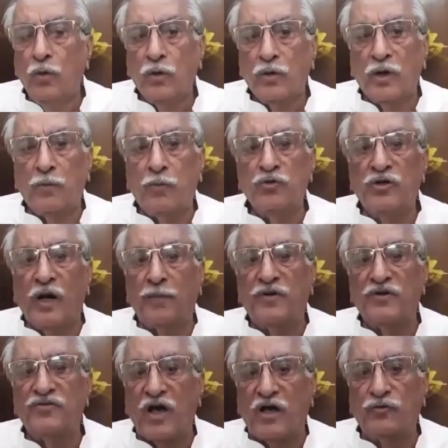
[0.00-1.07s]
कि मुझे
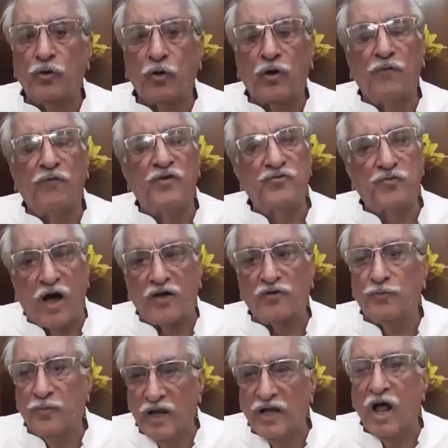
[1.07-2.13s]
अपने साथियों का विश्वास
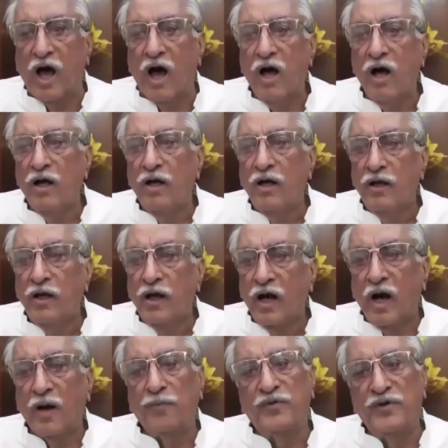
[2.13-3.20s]
मिलना
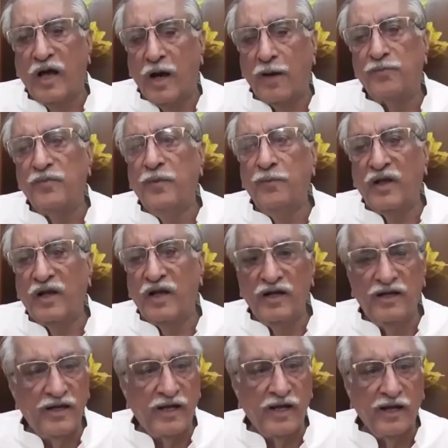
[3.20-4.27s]
अपने आप में मेरे
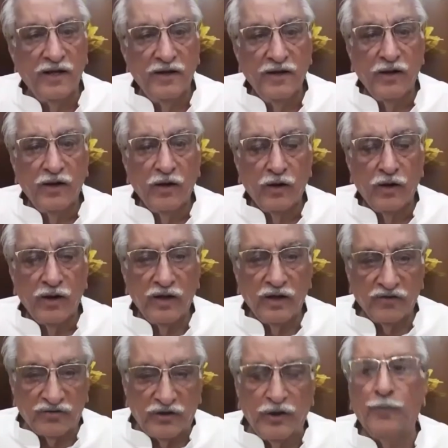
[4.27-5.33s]
लिए
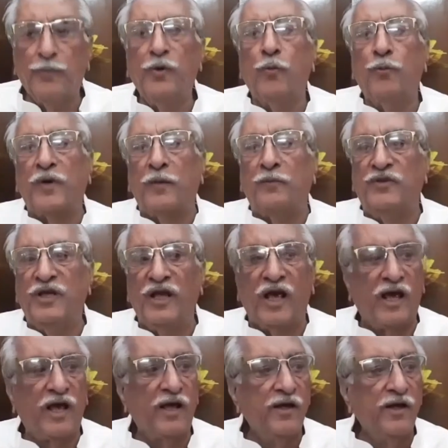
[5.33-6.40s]
इसलिए भी उपलब्धि
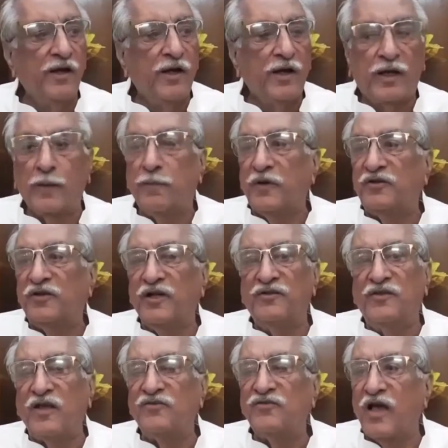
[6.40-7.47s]
है कि पिछले
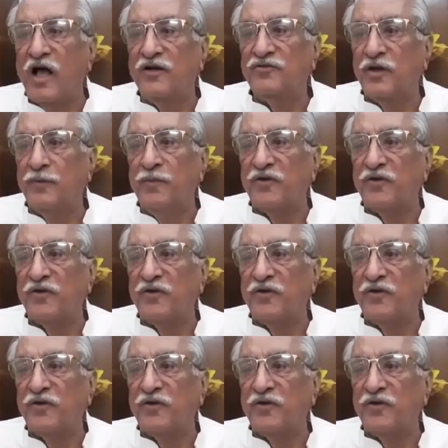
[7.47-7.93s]
दस साल से मैं